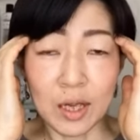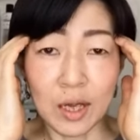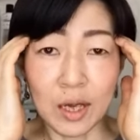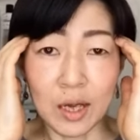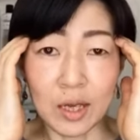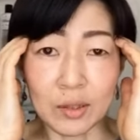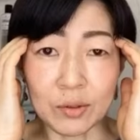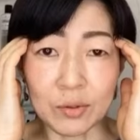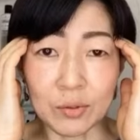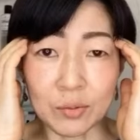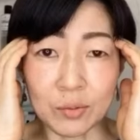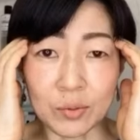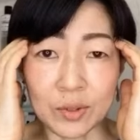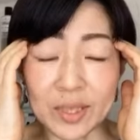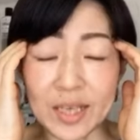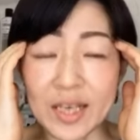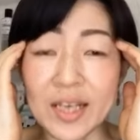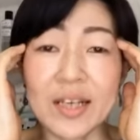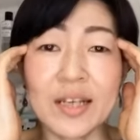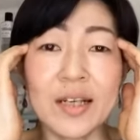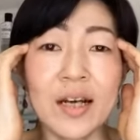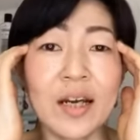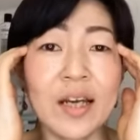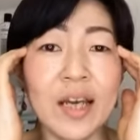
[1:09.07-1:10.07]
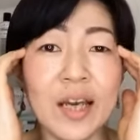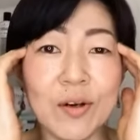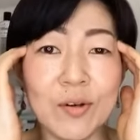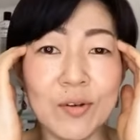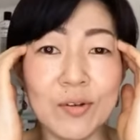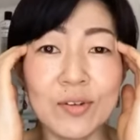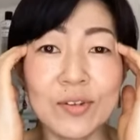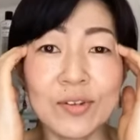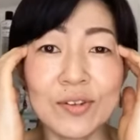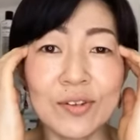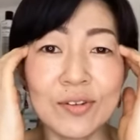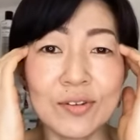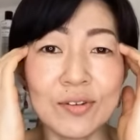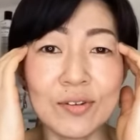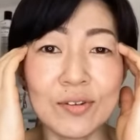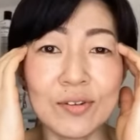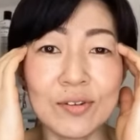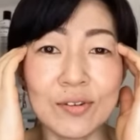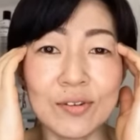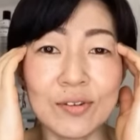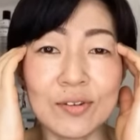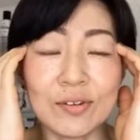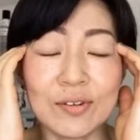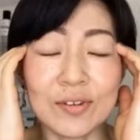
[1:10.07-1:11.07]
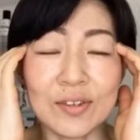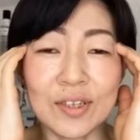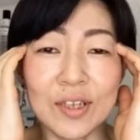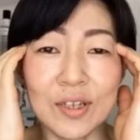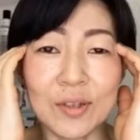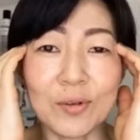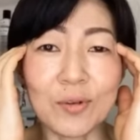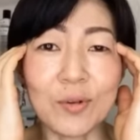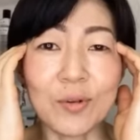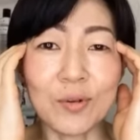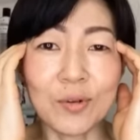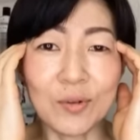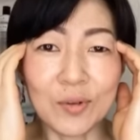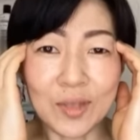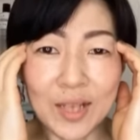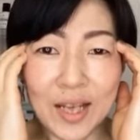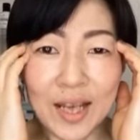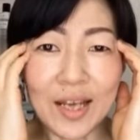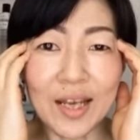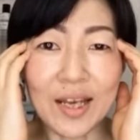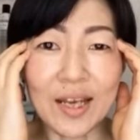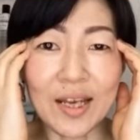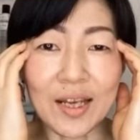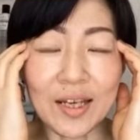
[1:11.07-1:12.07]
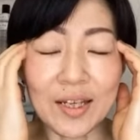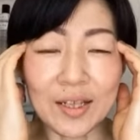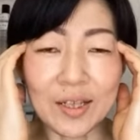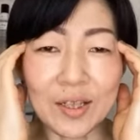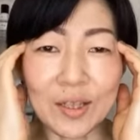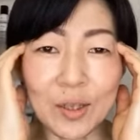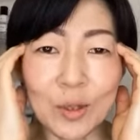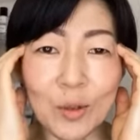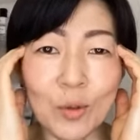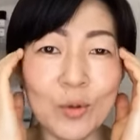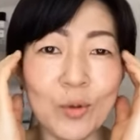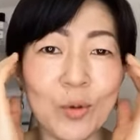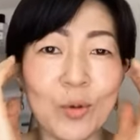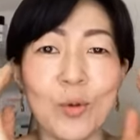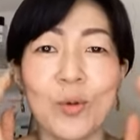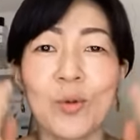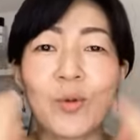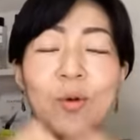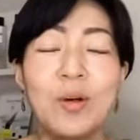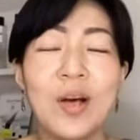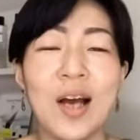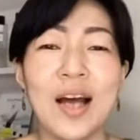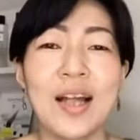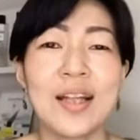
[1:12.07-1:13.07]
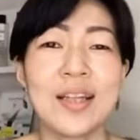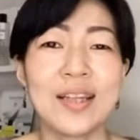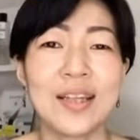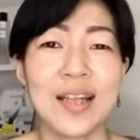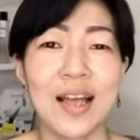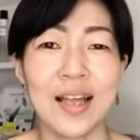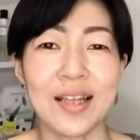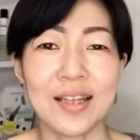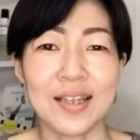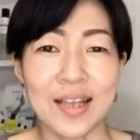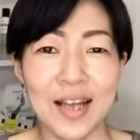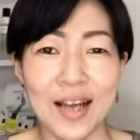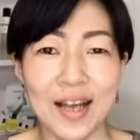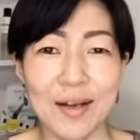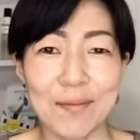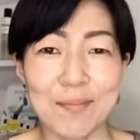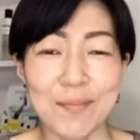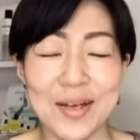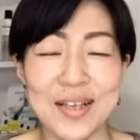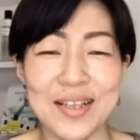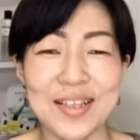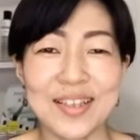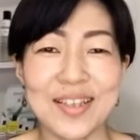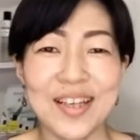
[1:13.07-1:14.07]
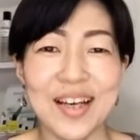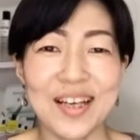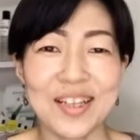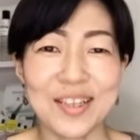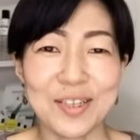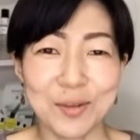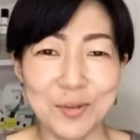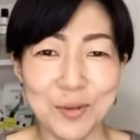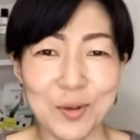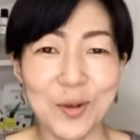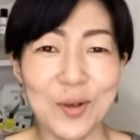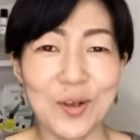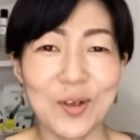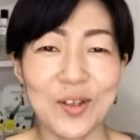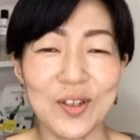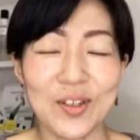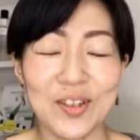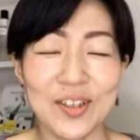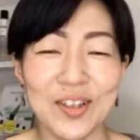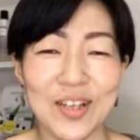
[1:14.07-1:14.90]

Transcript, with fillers: うあのきっかけを作るっていうことで今日のこの簡単なマッサージを